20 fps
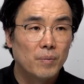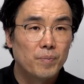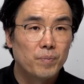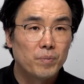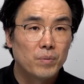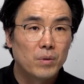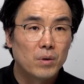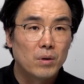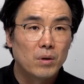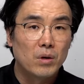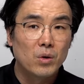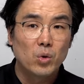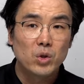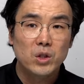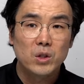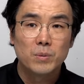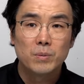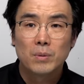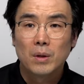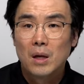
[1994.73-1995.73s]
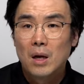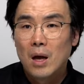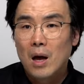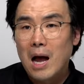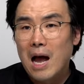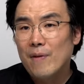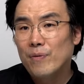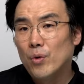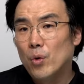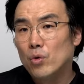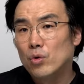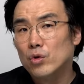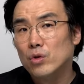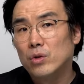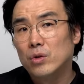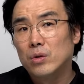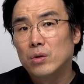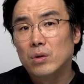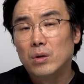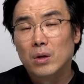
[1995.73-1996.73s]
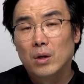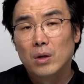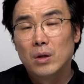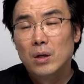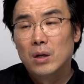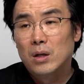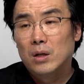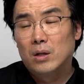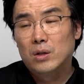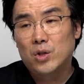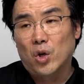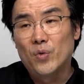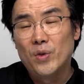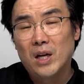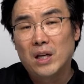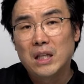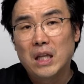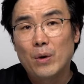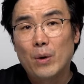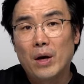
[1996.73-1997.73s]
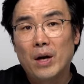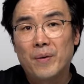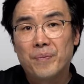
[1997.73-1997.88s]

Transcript: 그리고 지금 한동훈 그 전당대회